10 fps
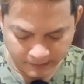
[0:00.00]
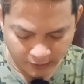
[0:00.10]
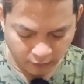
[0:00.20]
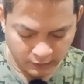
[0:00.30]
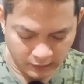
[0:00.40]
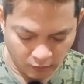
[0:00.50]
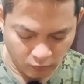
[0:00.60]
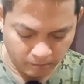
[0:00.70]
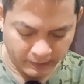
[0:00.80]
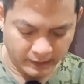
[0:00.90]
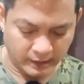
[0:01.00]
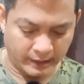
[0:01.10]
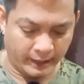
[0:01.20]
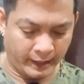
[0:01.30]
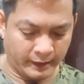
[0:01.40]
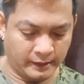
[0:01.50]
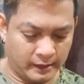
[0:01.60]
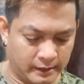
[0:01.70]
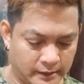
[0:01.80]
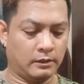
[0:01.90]
meron din akong biniling
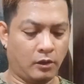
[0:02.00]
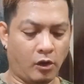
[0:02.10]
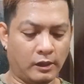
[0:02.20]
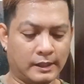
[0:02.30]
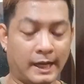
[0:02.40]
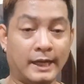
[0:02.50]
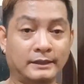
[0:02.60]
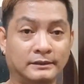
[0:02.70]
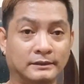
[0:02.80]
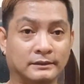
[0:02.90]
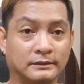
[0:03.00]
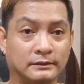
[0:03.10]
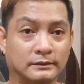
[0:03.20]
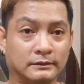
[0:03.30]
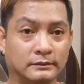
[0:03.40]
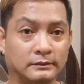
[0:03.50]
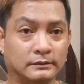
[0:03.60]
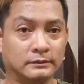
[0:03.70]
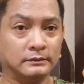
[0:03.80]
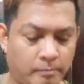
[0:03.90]
longan.
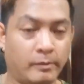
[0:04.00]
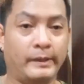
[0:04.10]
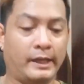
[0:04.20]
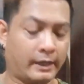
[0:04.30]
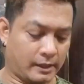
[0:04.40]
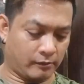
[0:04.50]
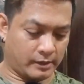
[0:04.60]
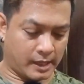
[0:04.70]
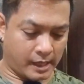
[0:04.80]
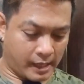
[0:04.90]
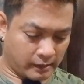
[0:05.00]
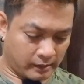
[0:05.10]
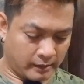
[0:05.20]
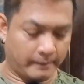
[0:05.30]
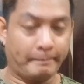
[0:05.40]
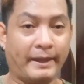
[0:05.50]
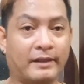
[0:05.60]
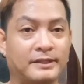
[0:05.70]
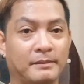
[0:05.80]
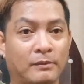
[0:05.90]
O bumili rin ako ng
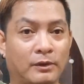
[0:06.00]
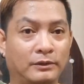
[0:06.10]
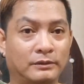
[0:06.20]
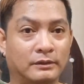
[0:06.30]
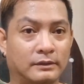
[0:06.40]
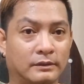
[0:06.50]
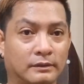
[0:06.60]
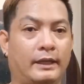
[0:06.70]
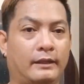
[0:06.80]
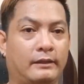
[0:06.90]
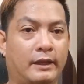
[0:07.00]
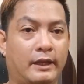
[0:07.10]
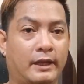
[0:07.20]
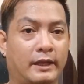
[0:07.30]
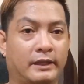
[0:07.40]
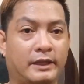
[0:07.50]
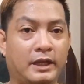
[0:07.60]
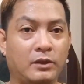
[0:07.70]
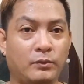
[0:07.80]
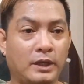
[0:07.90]
persimmon. And then
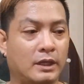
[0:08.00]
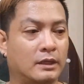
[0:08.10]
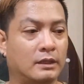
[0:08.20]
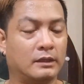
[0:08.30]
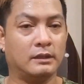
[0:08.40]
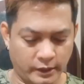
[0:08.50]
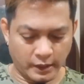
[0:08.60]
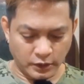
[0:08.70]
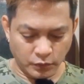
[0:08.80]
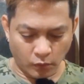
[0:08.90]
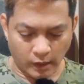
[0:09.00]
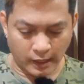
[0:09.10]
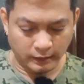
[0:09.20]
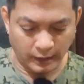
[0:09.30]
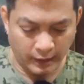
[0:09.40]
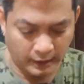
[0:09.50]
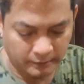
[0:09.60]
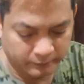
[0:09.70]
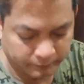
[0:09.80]
kiwi. Yan yung ating